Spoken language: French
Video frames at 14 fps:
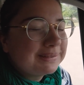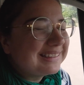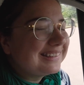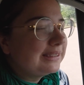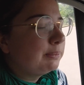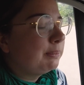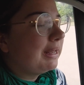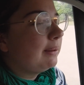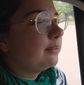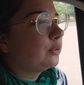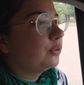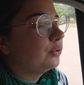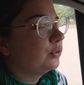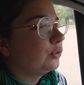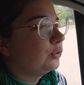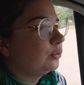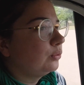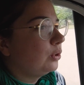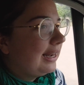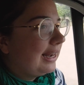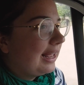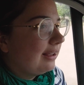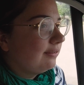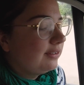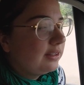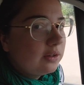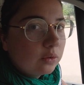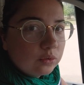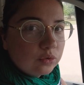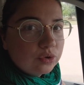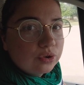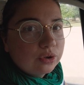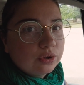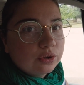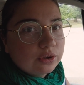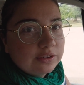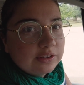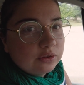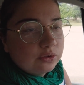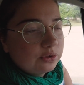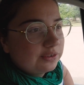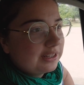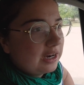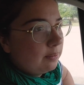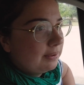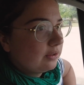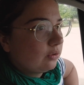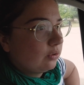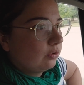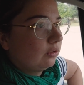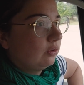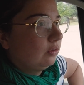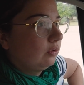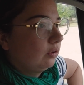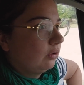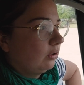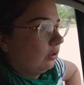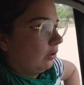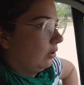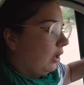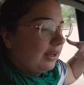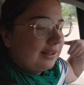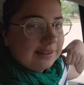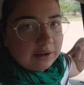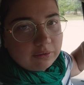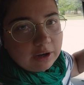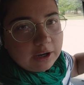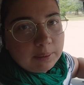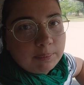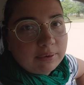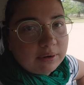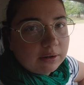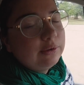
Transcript: principalement, ce sont la vidange euh, des eaux sales parce que notre euh, réservoir est plein.